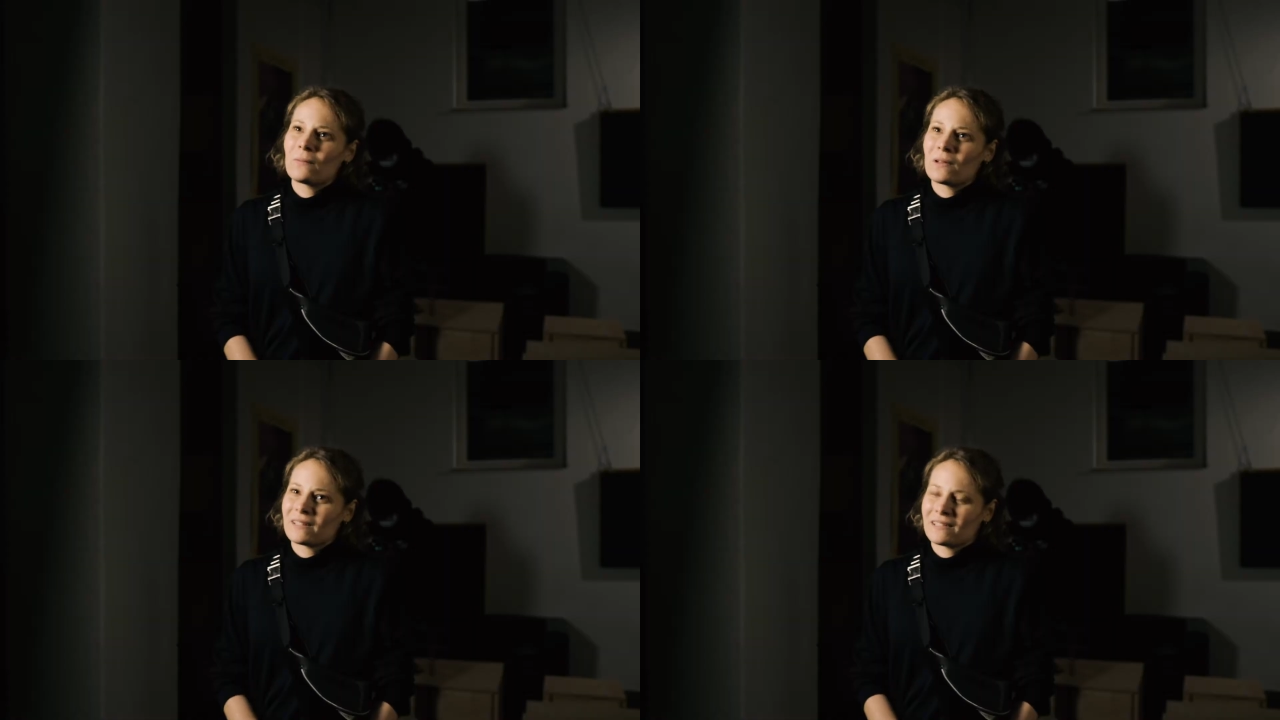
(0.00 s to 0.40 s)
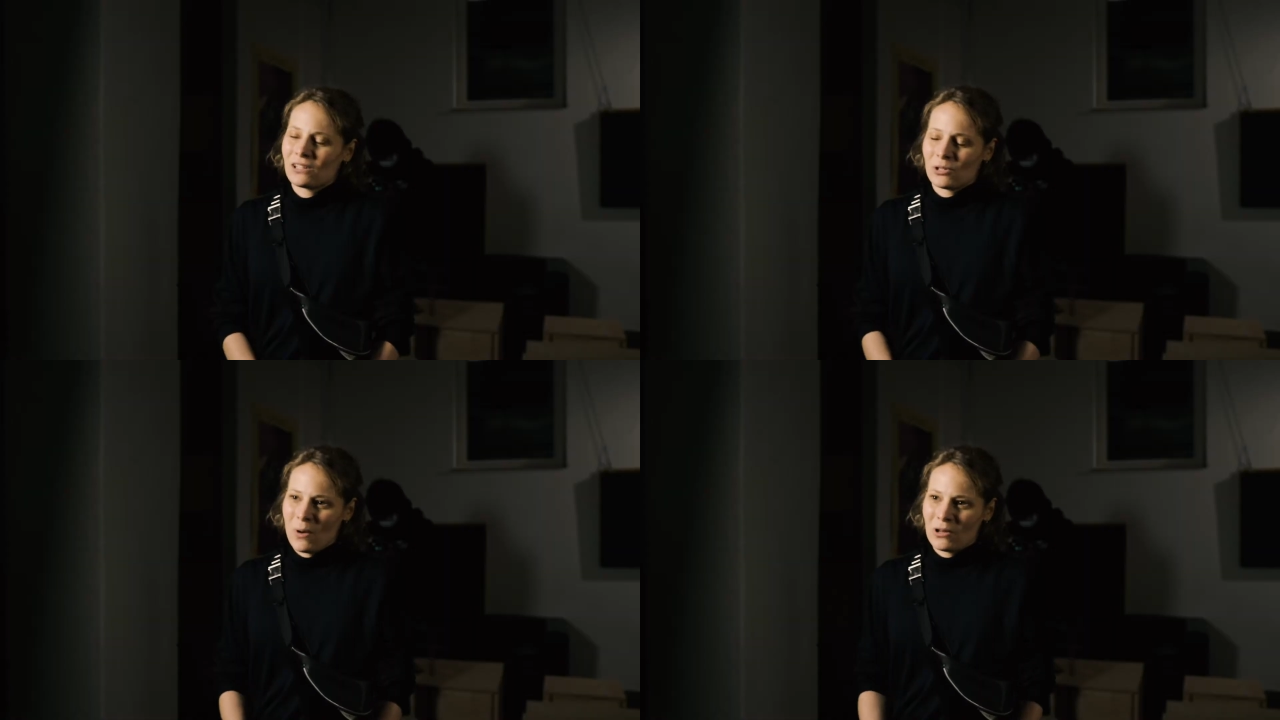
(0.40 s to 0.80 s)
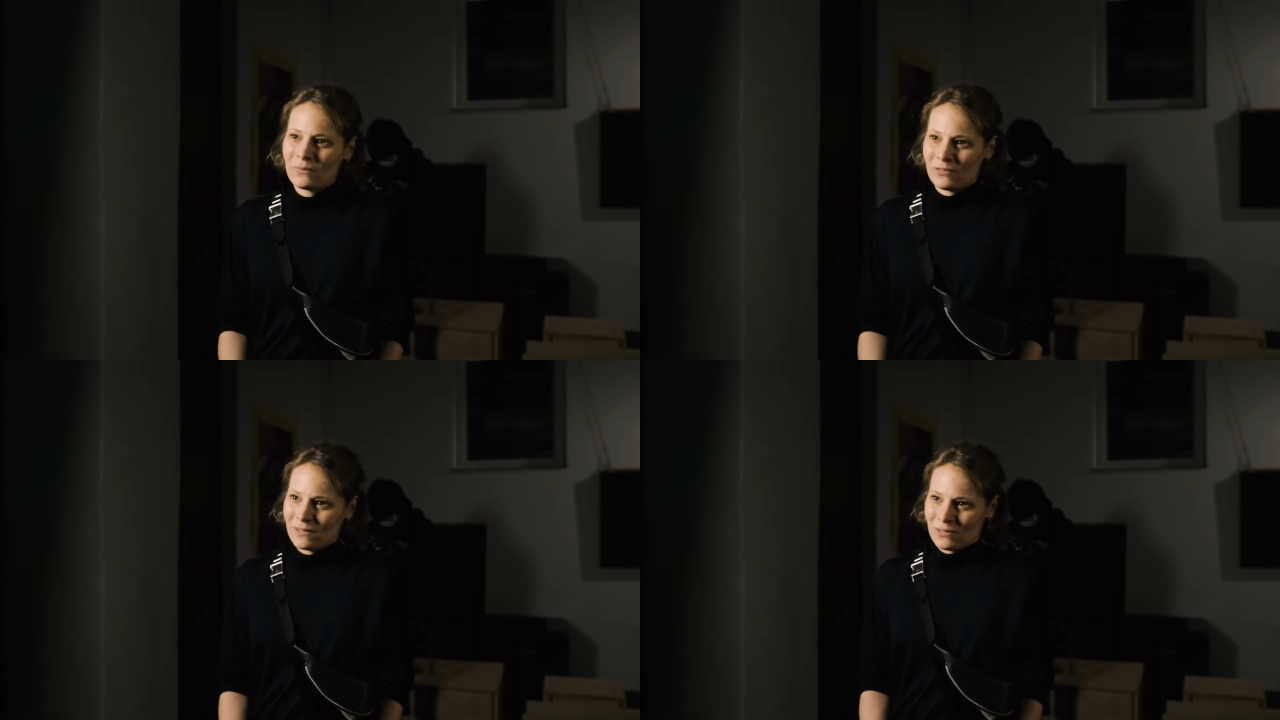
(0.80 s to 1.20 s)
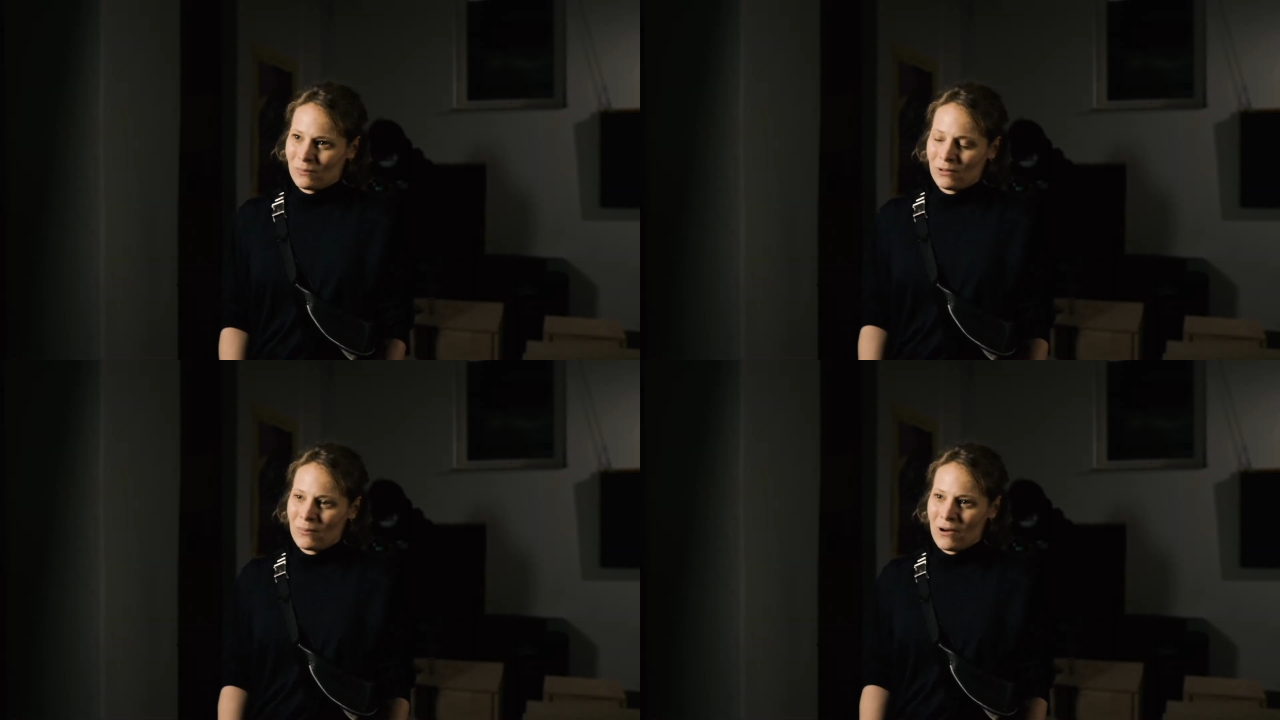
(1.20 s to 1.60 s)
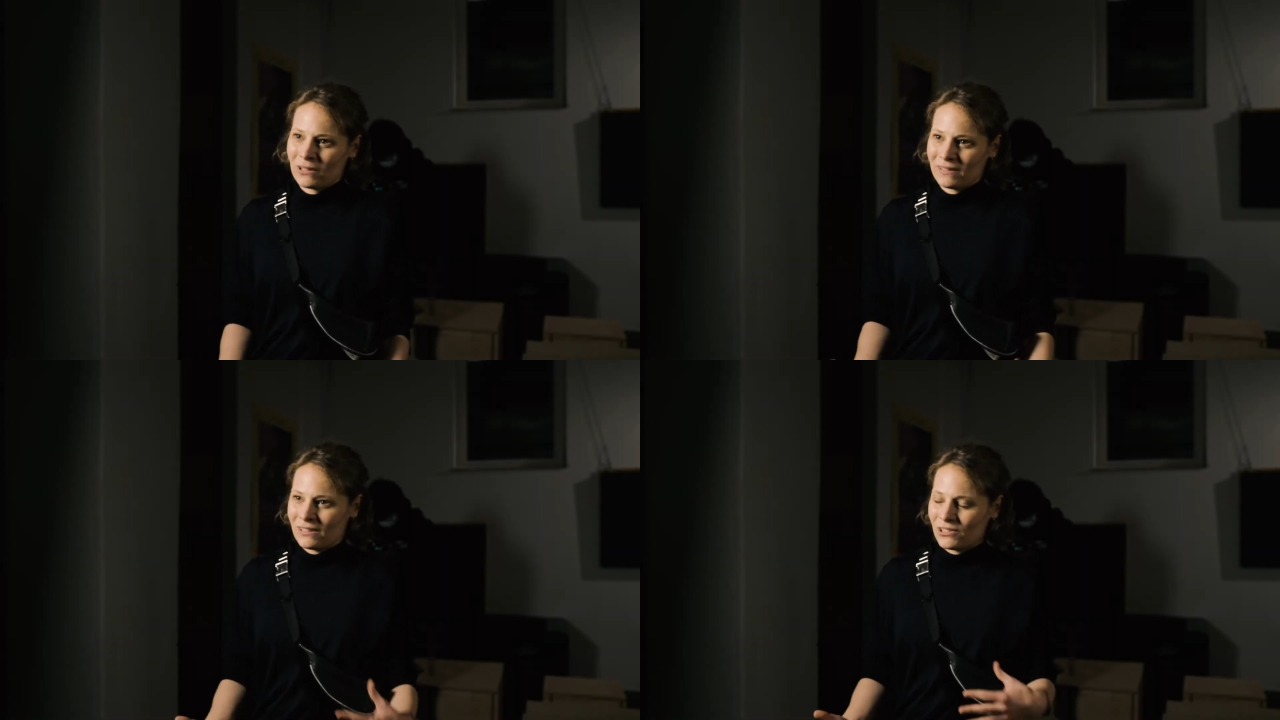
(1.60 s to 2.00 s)
Was ich sehr spannend finde zum
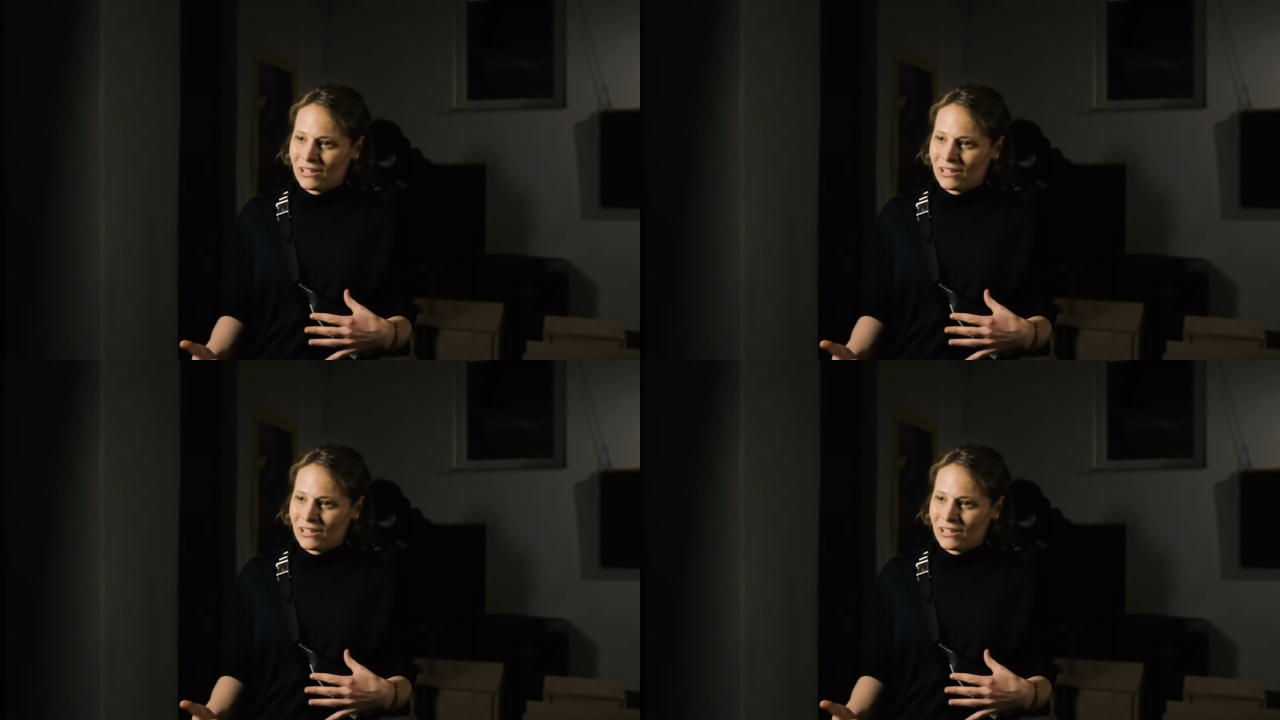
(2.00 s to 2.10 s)
Beobachten ist,